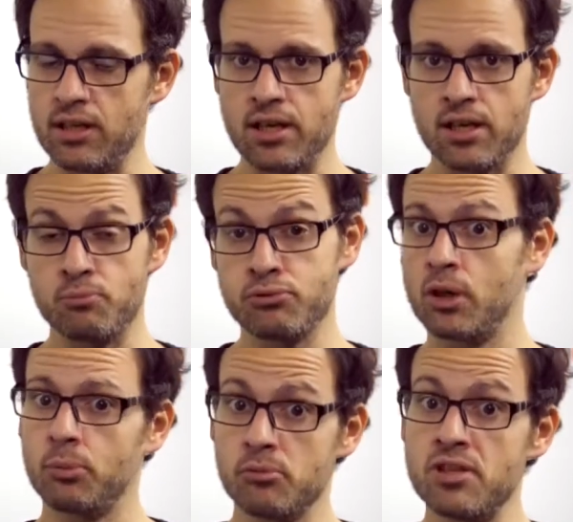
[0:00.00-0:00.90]
Et pour un
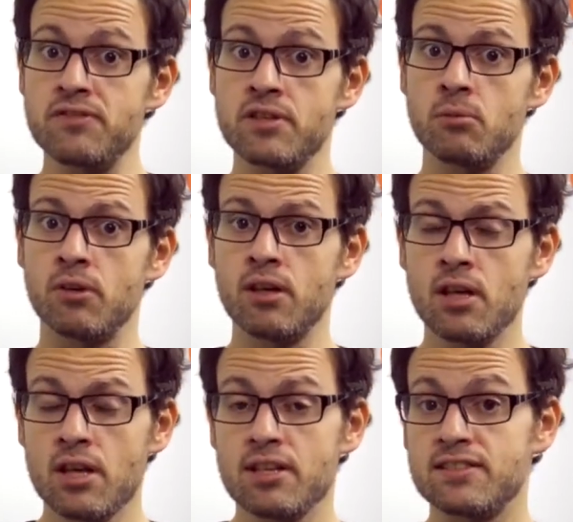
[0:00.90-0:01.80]
premier film,
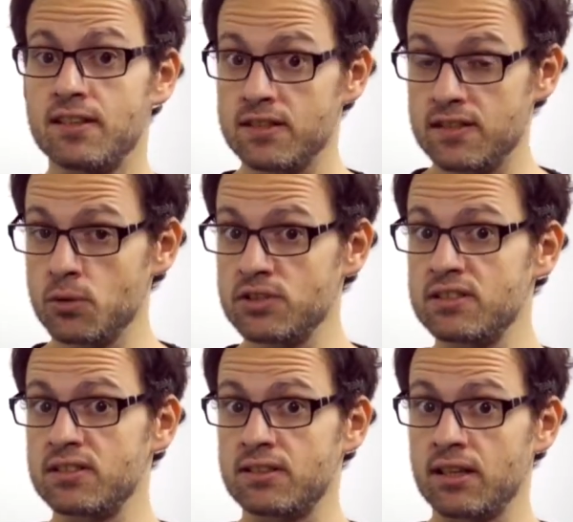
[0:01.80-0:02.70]
c'est assez osé de
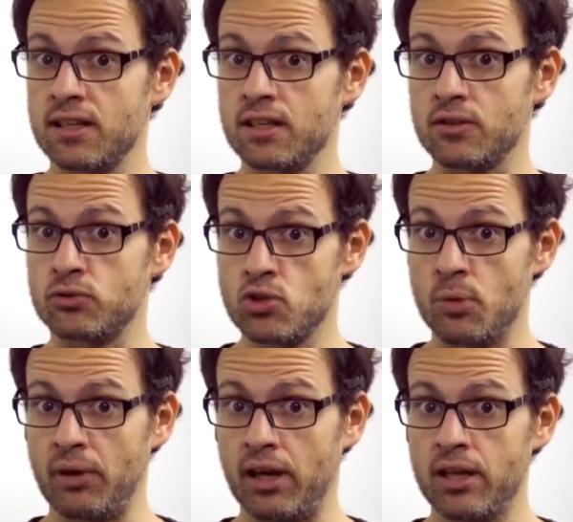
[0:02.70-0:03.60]
s'attaquer à un sujet
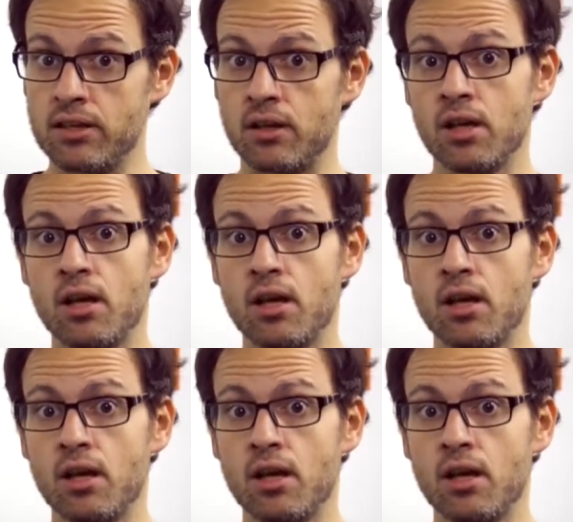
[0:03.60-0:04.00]
pareil